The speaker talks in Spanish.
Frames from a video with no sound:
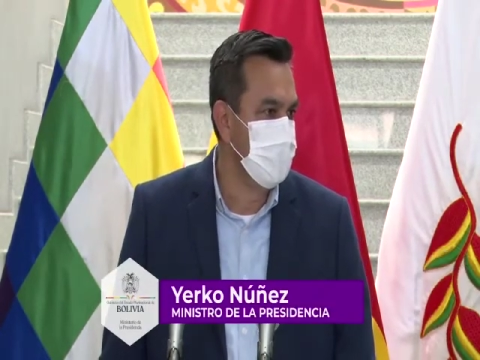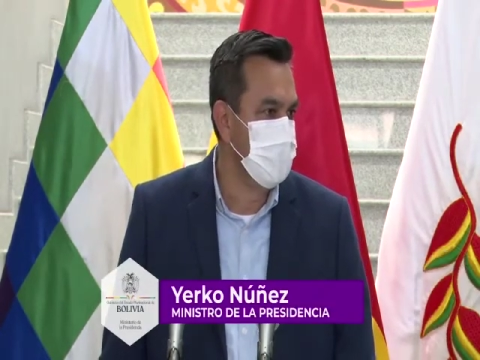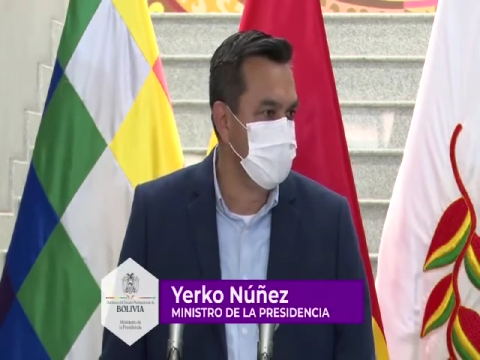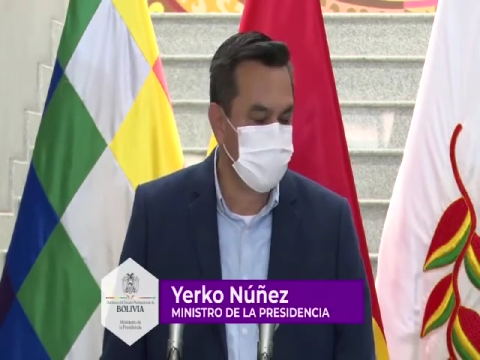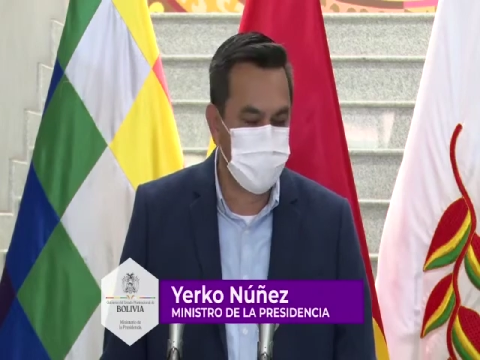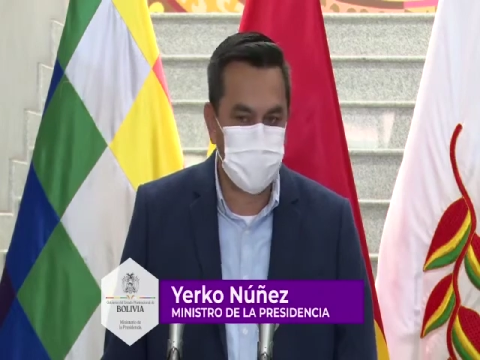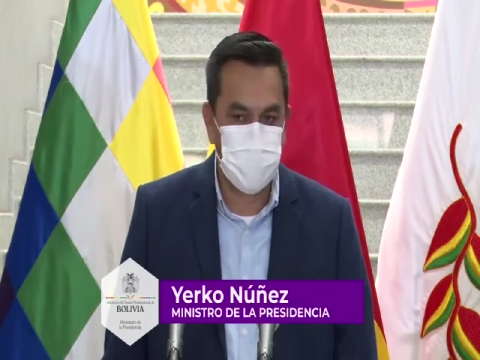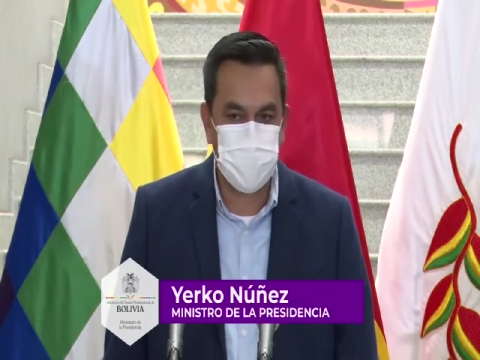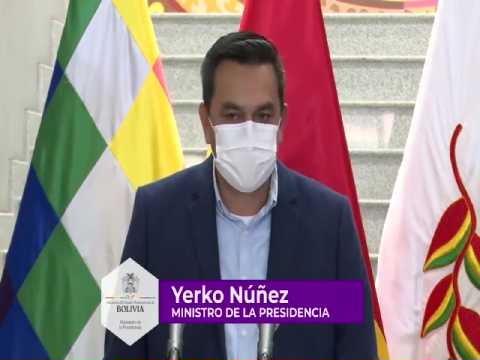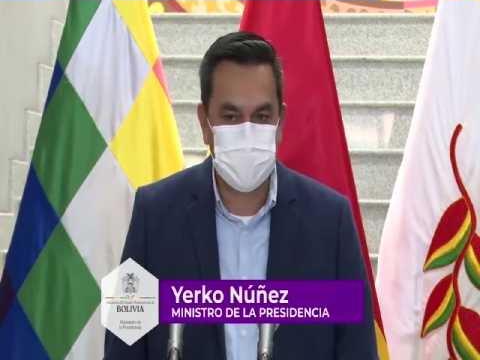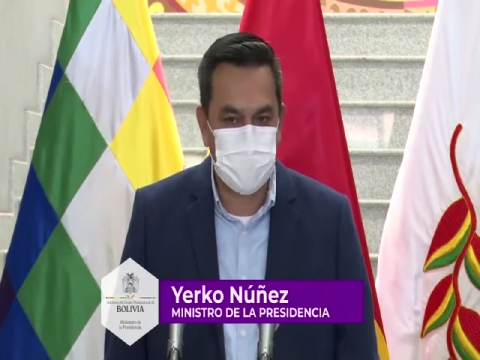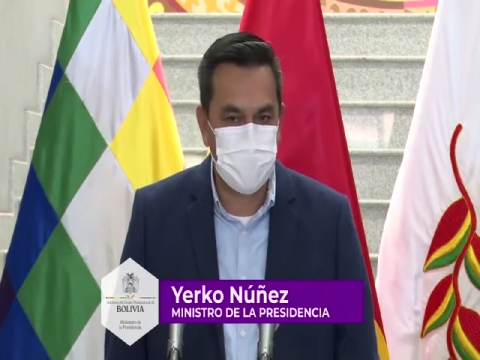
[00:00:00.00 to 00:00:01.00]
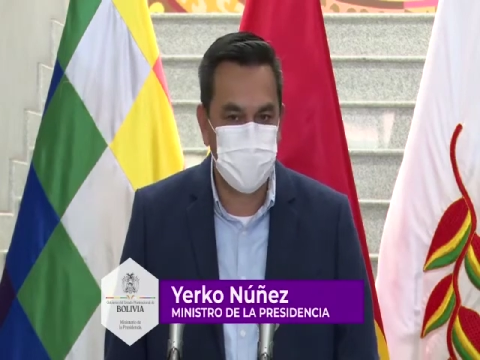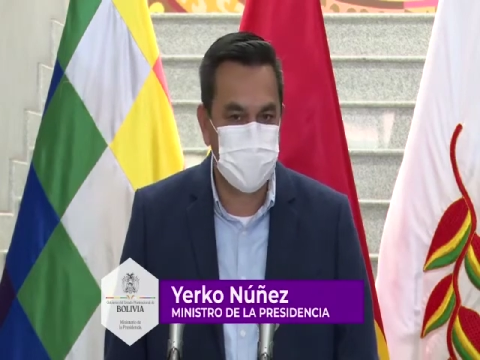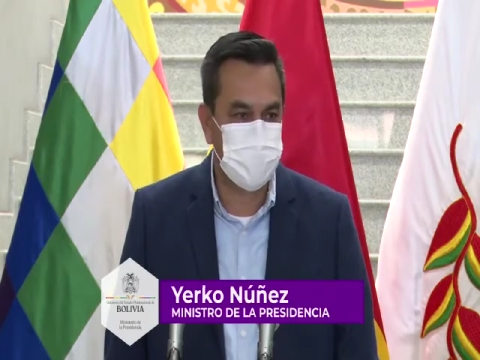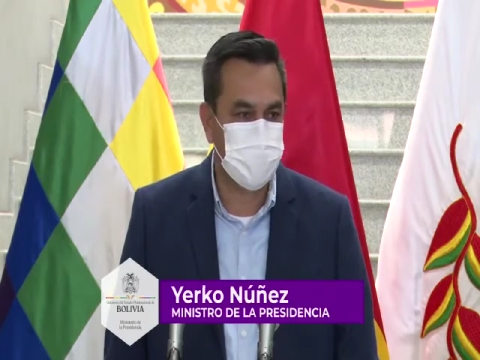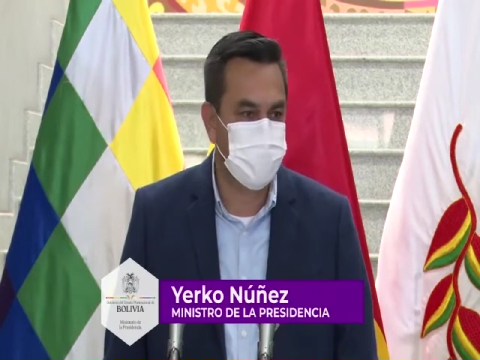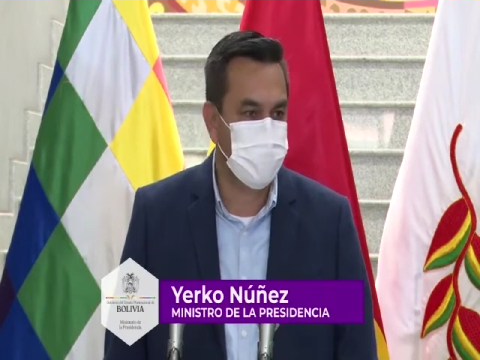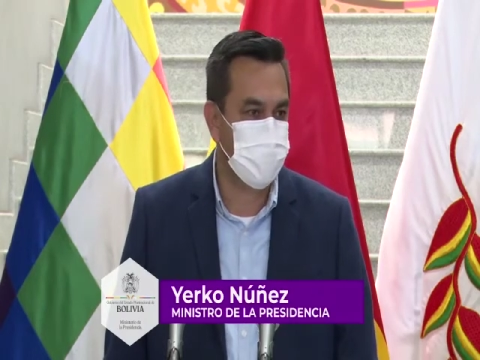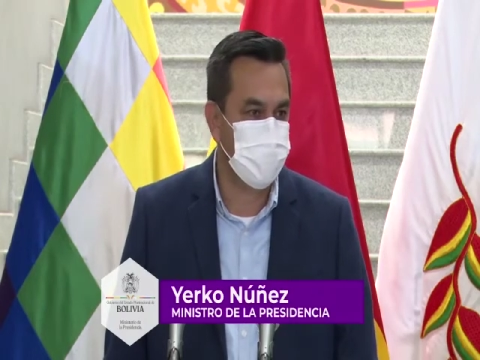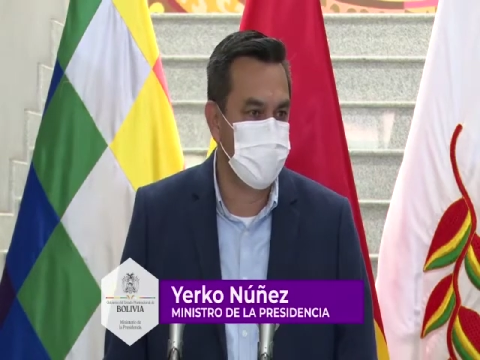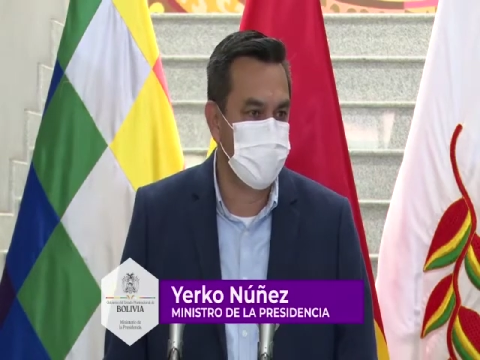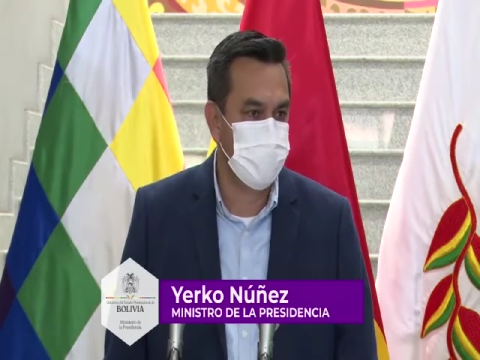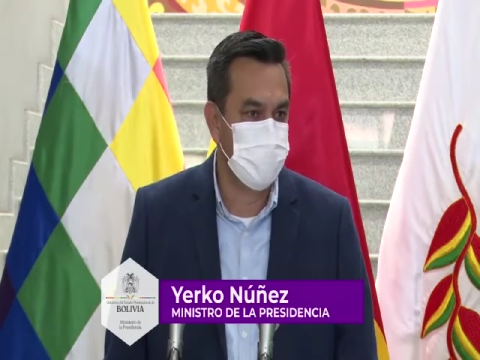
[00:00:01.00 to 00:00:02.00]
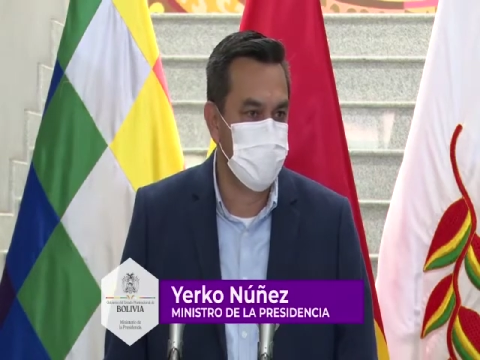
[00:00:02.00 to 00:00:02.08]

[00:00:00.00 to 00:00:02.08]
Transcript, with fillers: Nosotros lamentamos esta situación